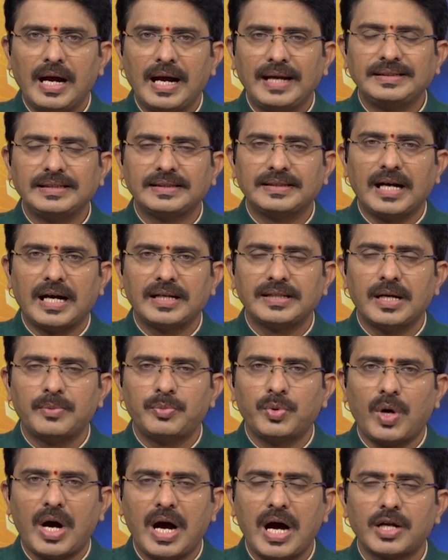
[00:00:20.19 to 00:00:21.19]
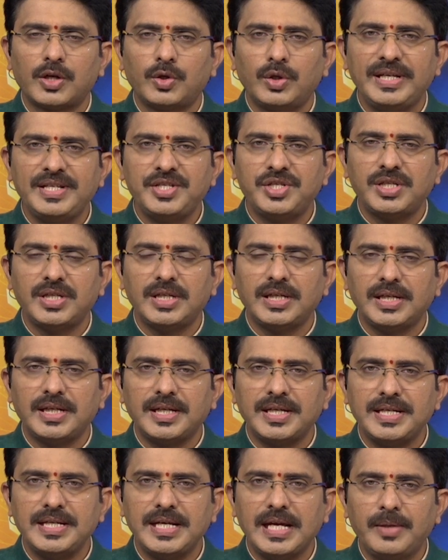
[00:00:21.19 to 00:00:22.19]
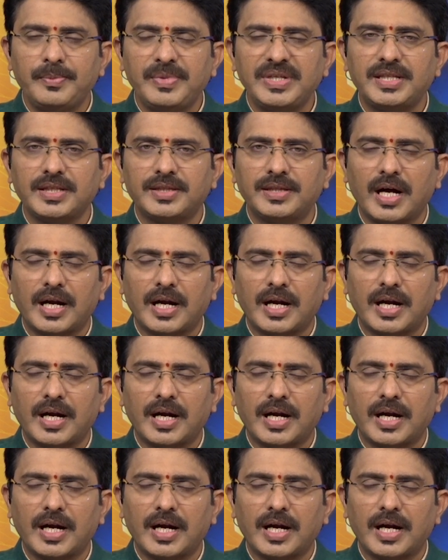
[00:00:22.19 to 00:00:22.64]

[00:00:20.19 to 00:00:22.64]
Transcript: అయితే దాదాపు ఆరు నుంచి ఎనిమిది